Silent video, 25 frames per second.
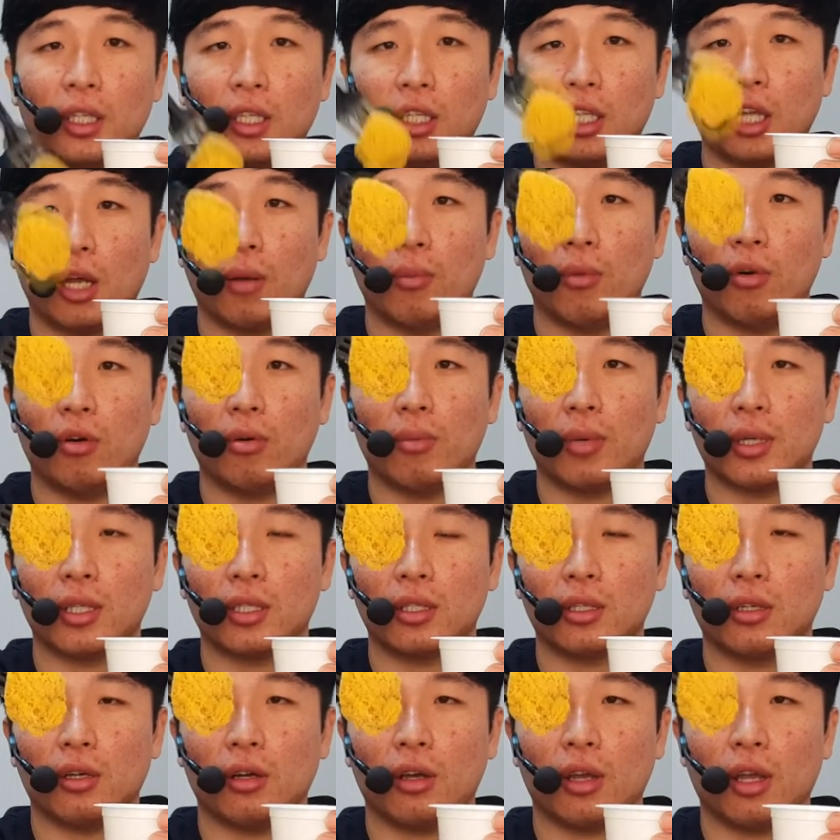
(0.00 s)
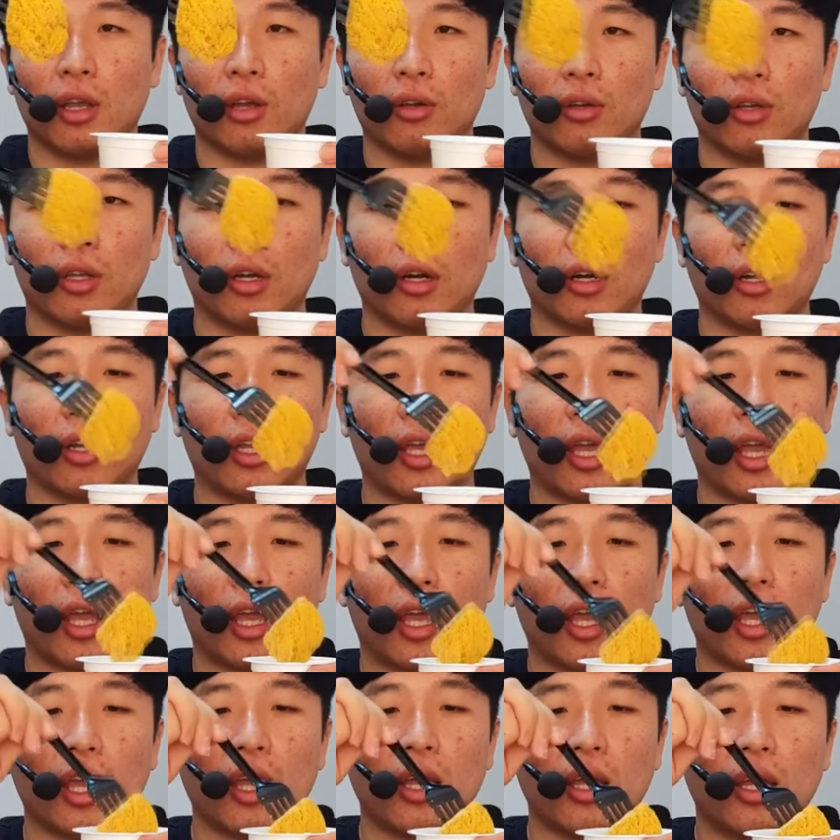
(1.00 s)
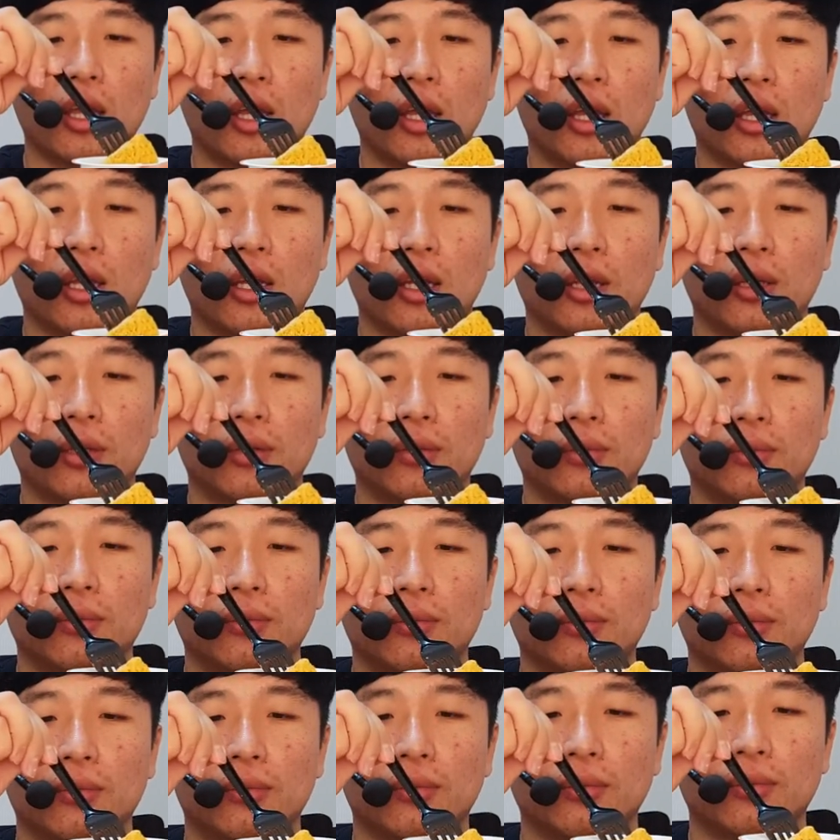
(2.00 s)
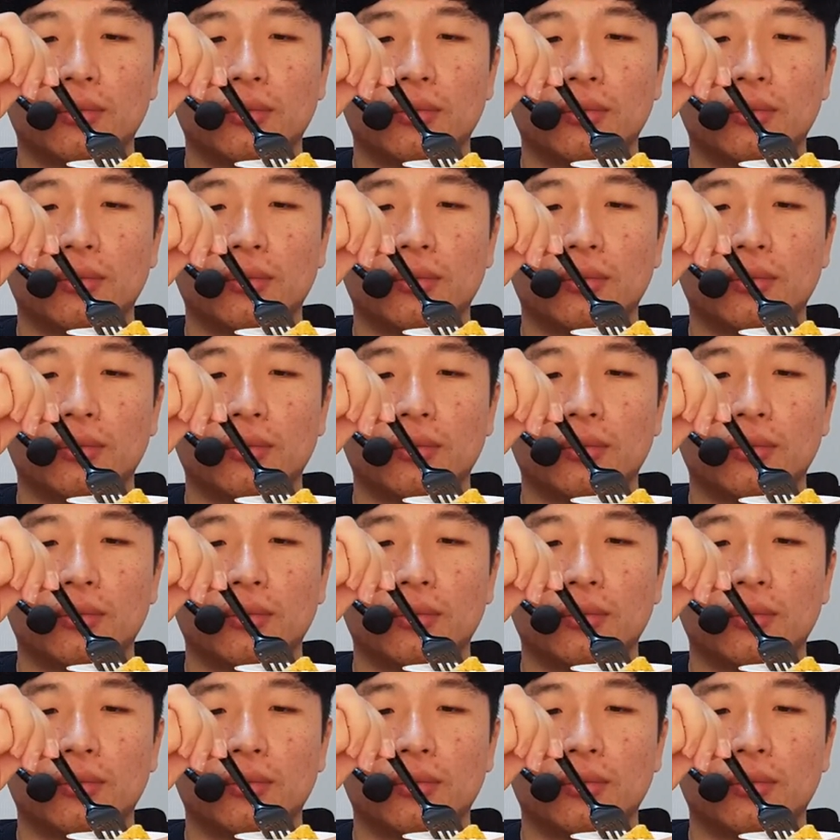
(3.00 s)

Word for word: 다 먹어봤을 거예요. 이렇게 그냥 먹어보지 않나요?